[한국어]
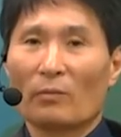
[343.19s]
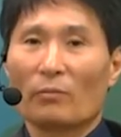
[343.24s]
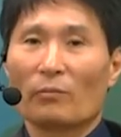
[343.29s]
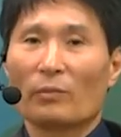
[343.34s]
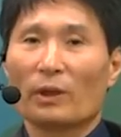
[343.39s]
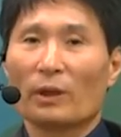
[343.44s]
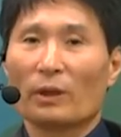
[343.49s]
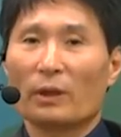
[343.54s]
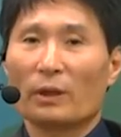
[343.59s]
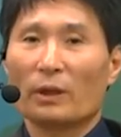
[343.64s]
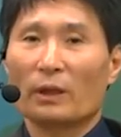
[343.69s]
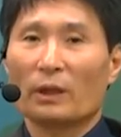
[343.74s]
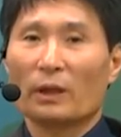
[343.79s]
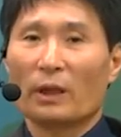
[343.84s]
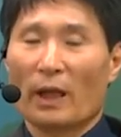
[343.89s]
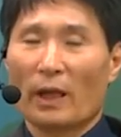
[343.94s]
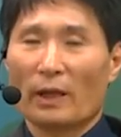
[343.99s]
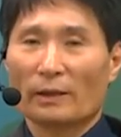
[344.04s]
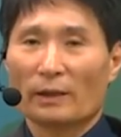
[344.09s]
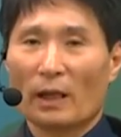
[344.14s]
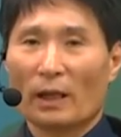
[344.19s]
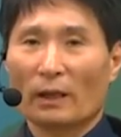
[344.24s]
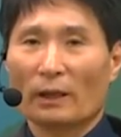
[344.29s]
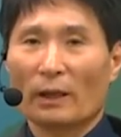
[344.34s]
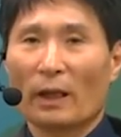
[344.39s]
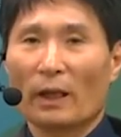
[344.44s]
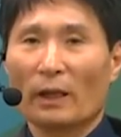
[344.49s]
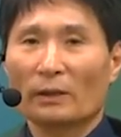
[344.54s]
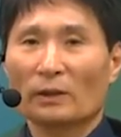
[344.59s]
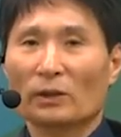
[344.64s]
미리
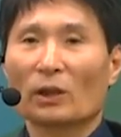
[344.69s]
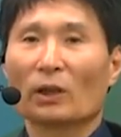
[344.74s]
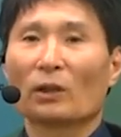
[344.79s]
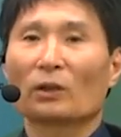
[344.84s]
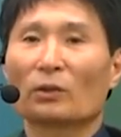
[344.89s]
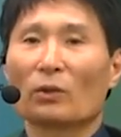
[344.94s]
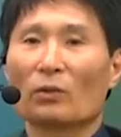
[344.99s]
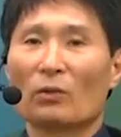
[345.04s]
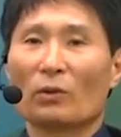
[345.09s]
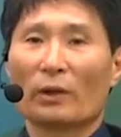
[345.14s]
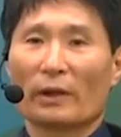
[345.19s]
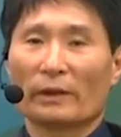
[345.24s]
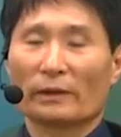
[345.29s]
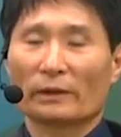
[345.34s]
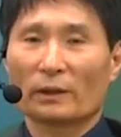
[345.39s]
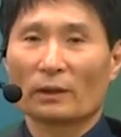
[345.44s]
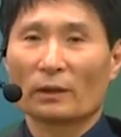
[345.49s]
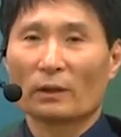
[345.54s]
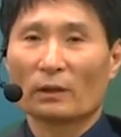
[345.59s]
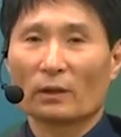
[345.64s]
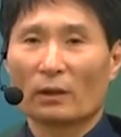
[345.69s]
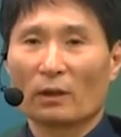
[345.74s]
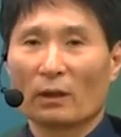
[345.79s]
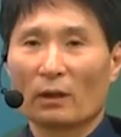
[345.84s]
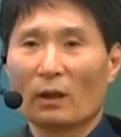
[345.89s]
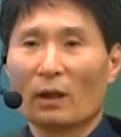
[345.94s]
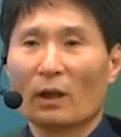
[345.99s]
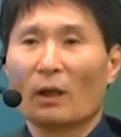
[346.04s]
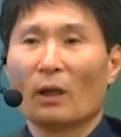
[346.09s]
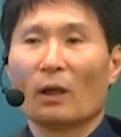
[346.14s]
계산에 적용을
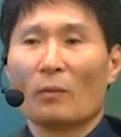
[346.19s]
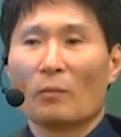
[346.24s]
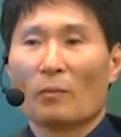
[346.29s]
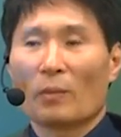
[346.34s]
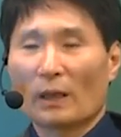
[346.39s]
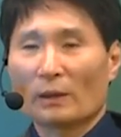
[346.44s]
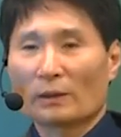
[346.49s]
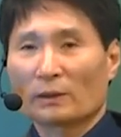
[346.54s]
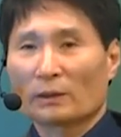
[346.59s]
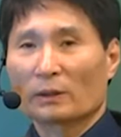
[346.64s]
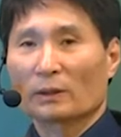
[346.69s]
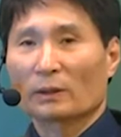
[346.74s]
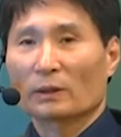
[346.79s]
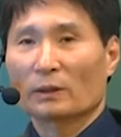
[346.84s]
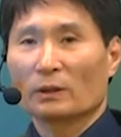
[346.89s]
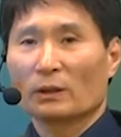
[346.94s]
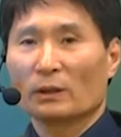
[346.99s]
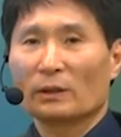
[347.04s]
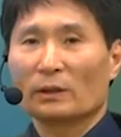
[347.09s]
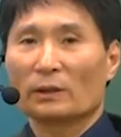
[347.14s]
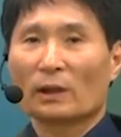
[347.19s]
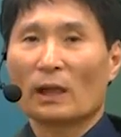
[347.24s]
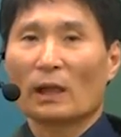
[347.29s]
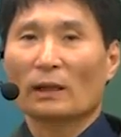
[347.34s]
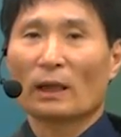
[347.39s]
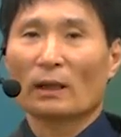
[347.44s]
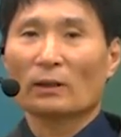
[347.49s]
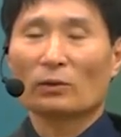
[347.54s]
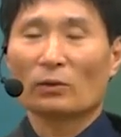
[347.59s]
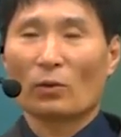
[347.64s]
해서 발전기의
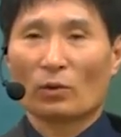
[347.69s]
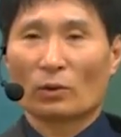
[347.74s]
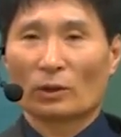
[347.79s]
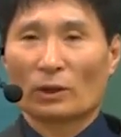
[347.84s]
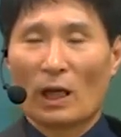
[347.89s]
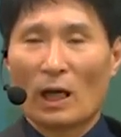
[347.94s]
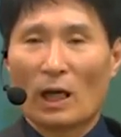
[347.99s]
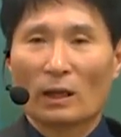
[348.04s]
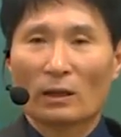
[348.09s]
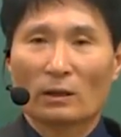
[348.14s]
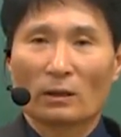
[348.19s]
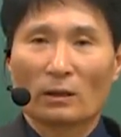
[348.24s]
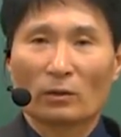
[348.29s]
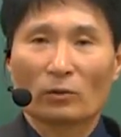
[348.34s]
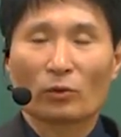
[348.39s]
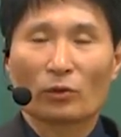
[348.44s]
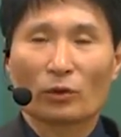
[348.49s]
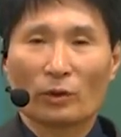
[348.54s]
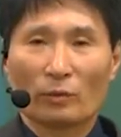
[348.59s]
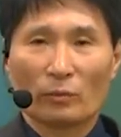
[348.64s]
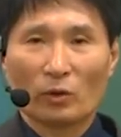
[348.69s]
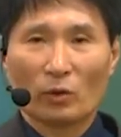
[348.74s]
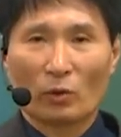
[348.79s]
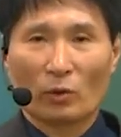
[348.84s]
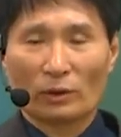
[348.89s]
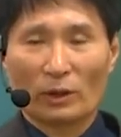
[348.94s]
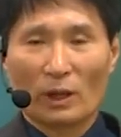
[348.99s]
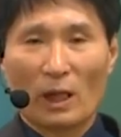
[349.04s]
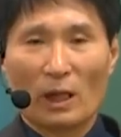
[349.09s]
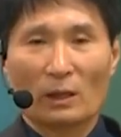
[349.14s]
차단 용량, 투입
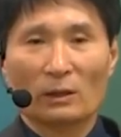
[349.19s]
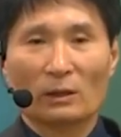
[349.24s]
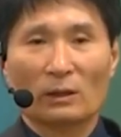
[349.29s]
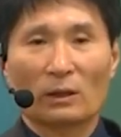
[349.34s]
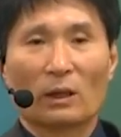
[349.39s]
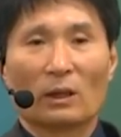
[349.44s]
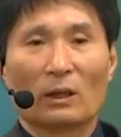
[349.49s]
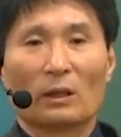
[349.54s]
용량,